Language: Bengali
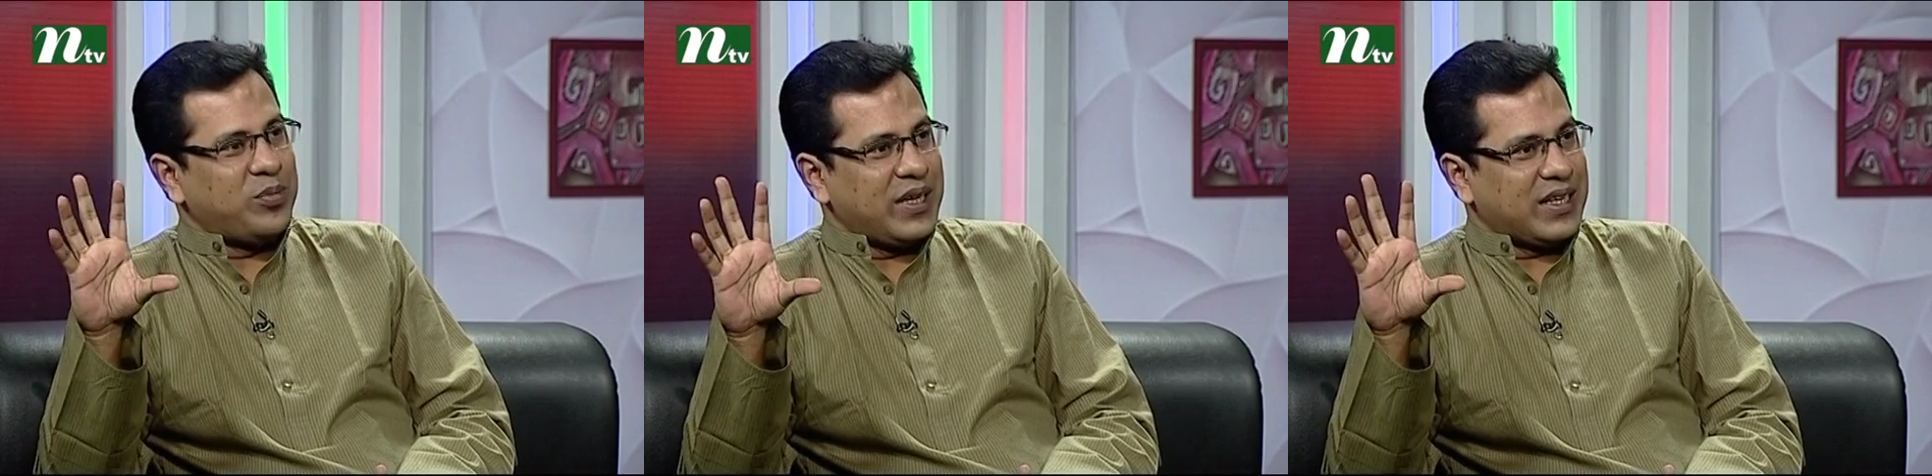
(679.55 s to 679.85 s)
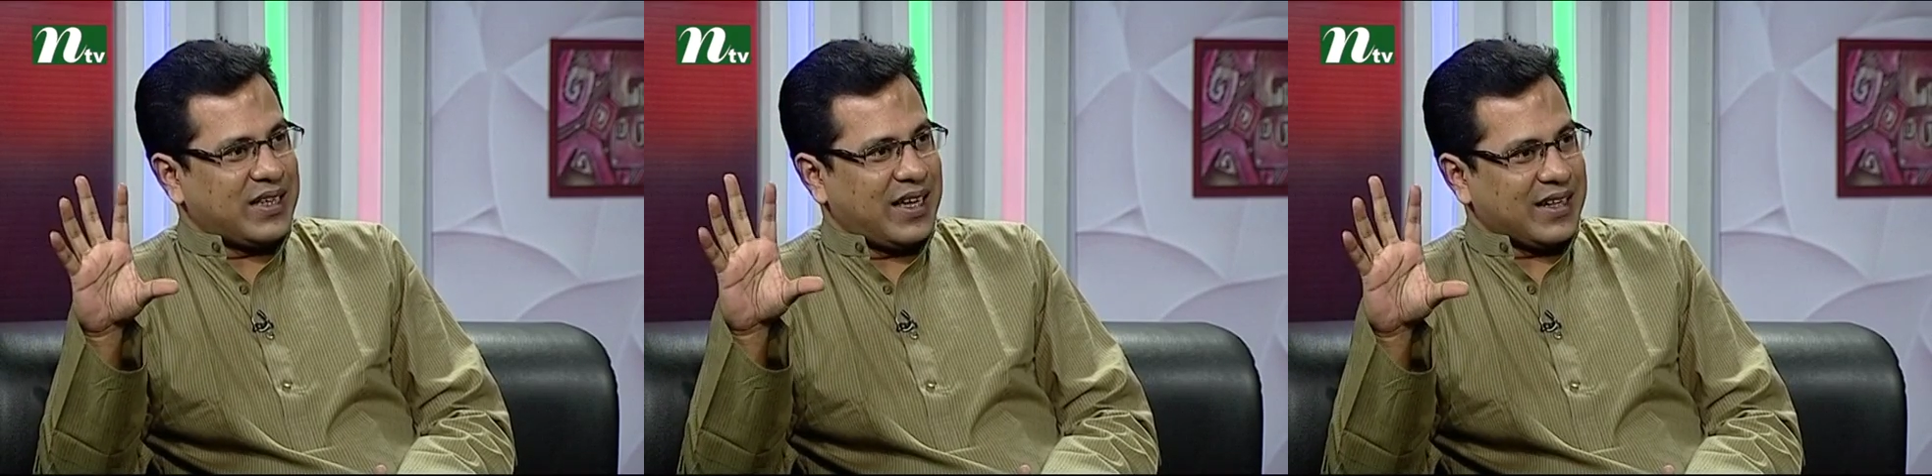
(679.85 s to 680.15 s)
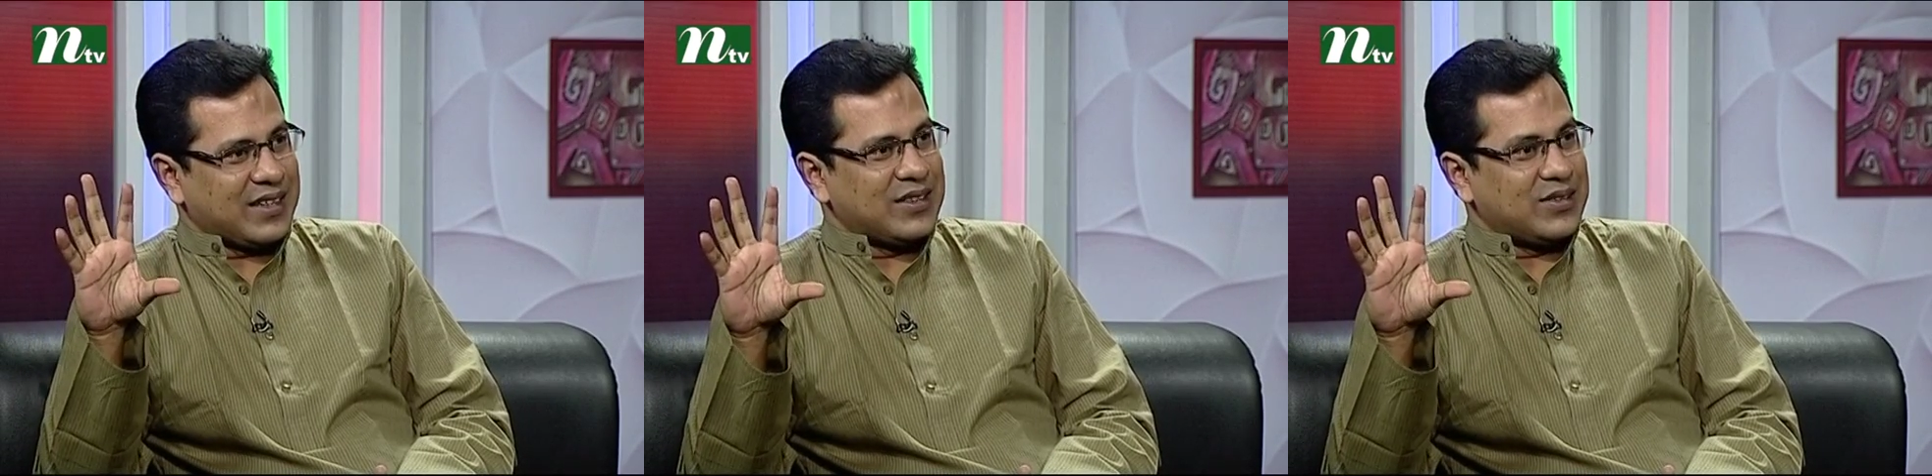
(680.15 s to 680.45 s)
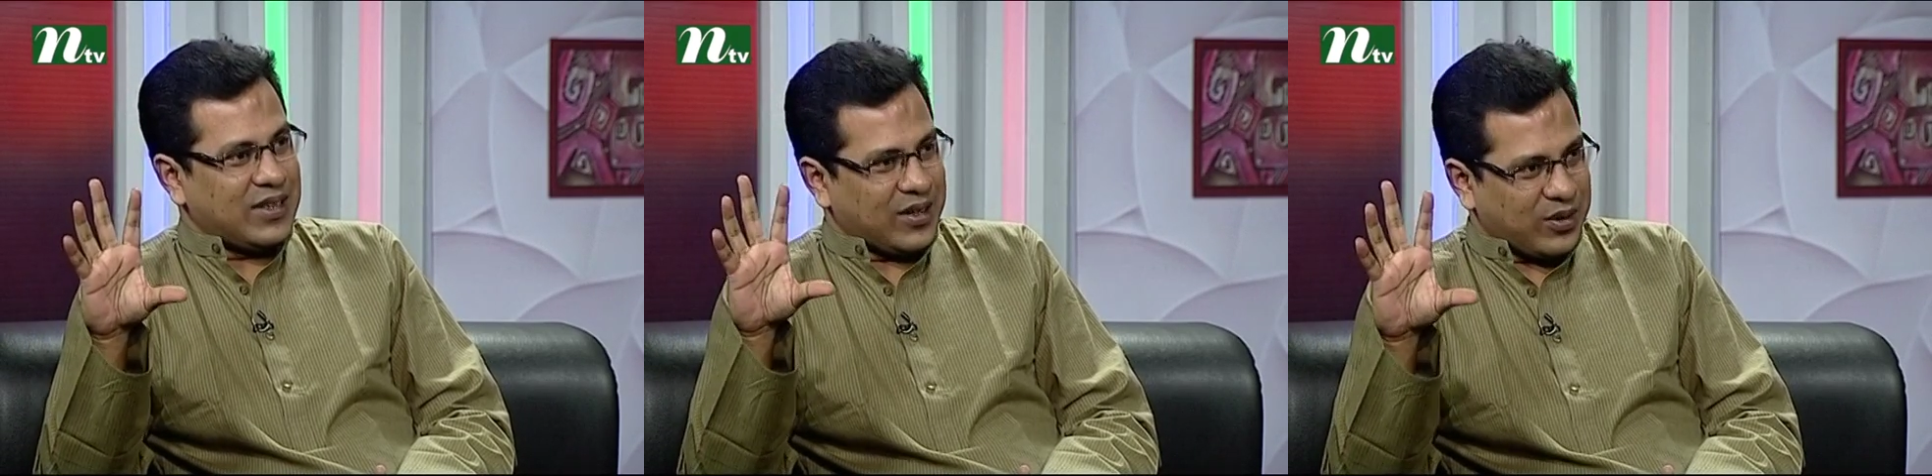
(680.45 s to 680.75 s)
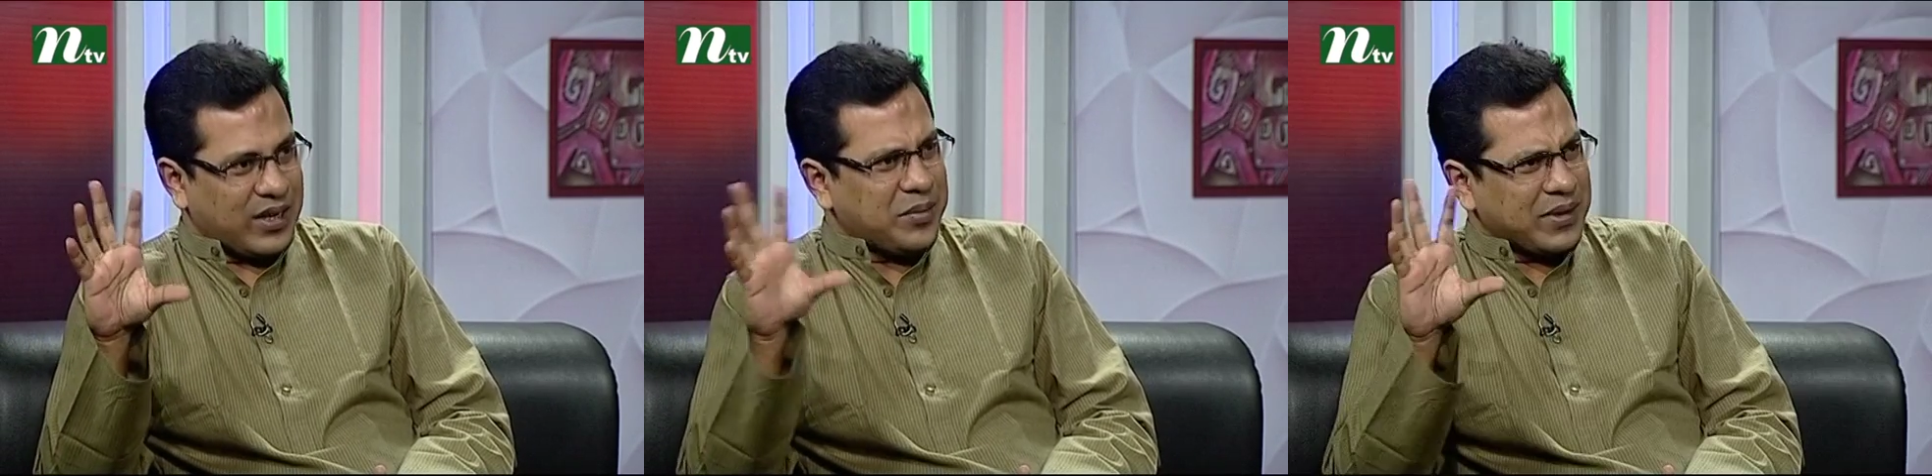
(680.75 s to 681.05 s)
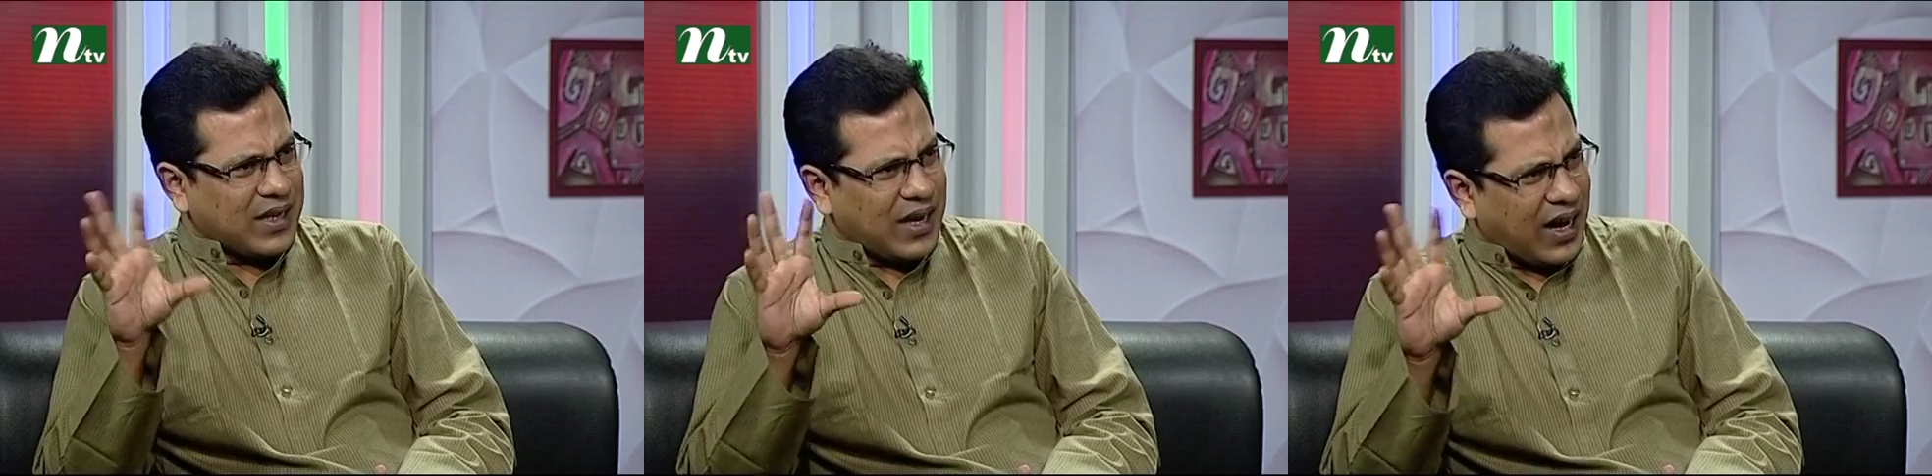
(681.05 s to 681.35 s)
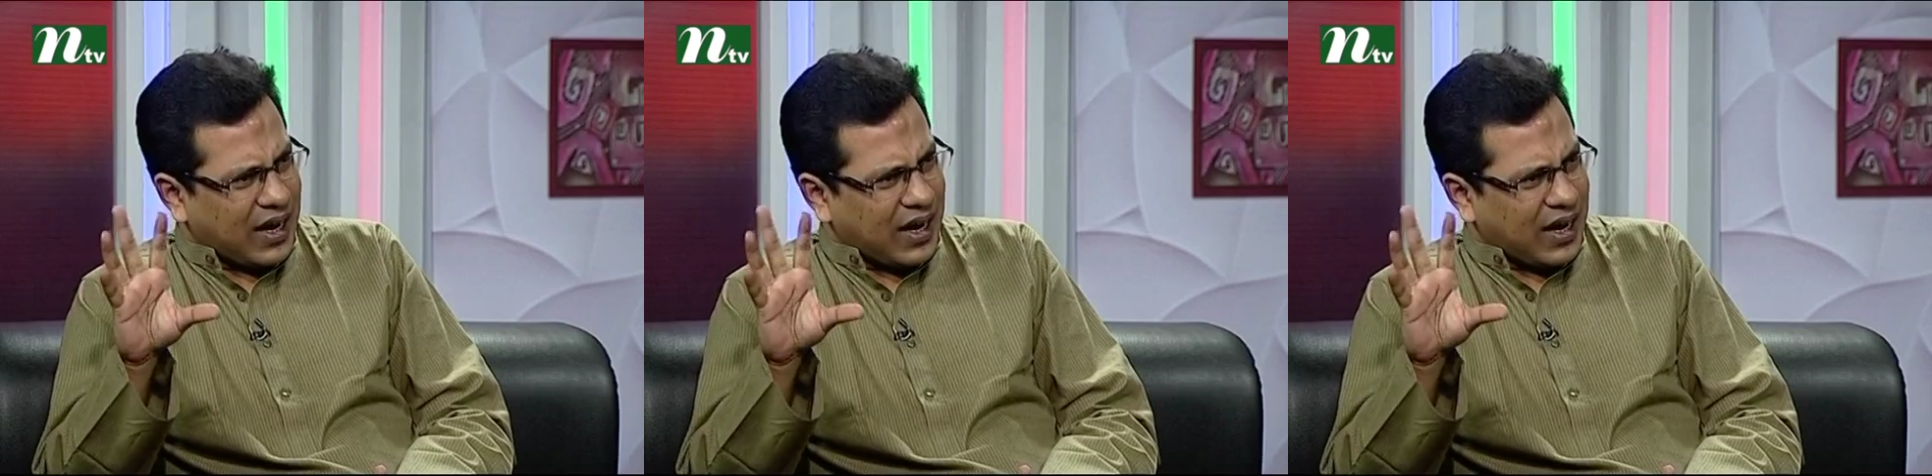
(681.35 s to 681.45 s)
মেয়ের ক্যারেক্টার দাঁড় করালাম একটা